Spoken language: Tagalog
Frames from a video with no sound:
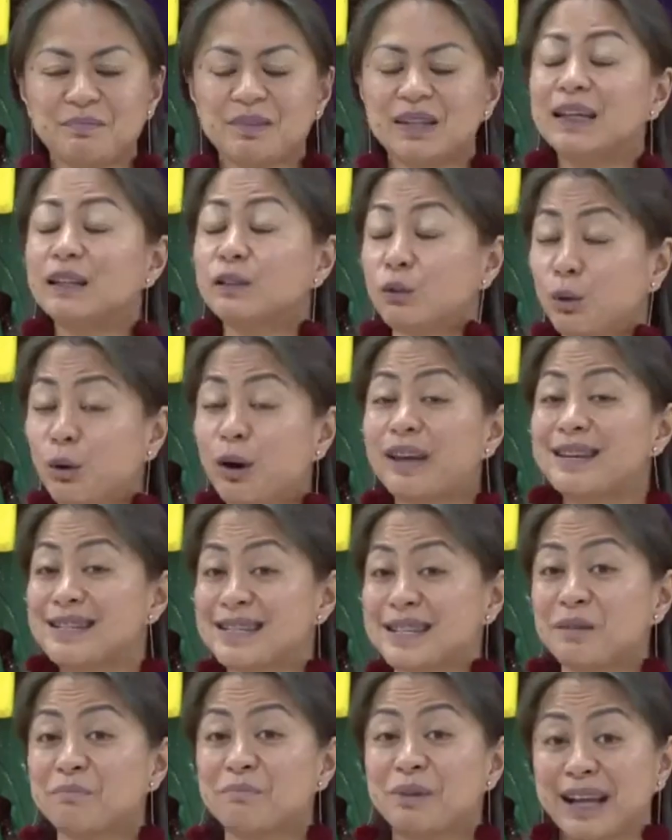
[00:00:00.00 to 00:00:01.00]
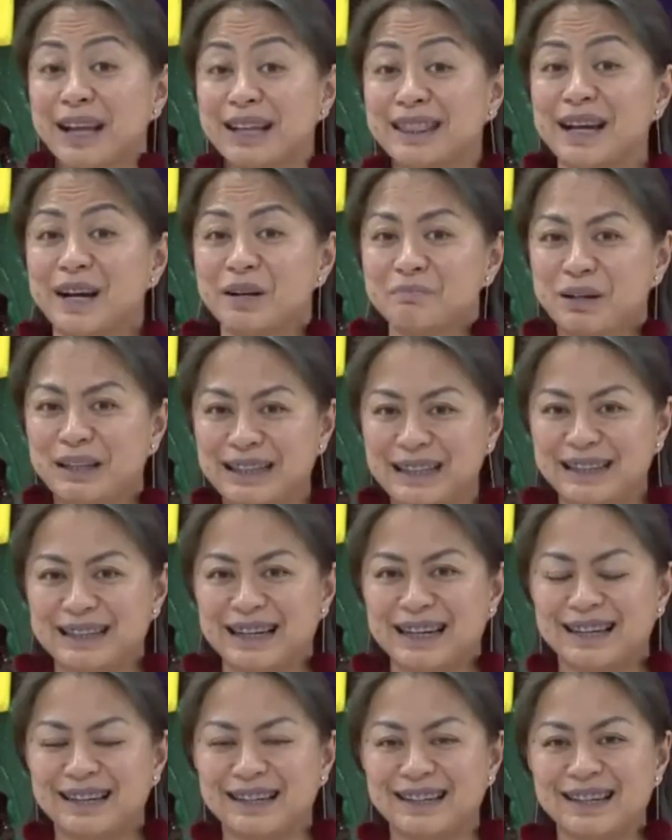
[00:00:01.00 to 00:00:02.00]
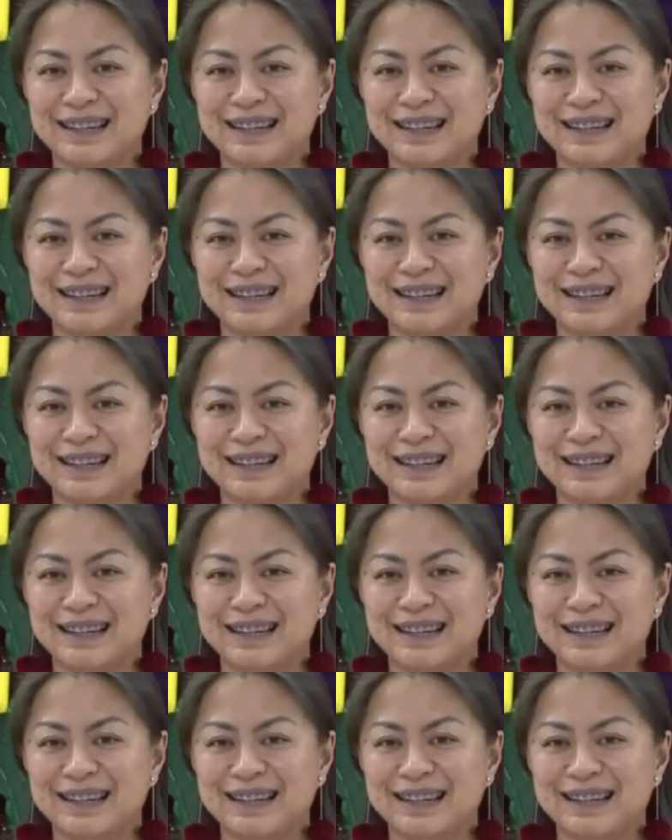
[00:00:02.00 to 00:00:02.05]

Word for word: Ito ay isang magandang balita,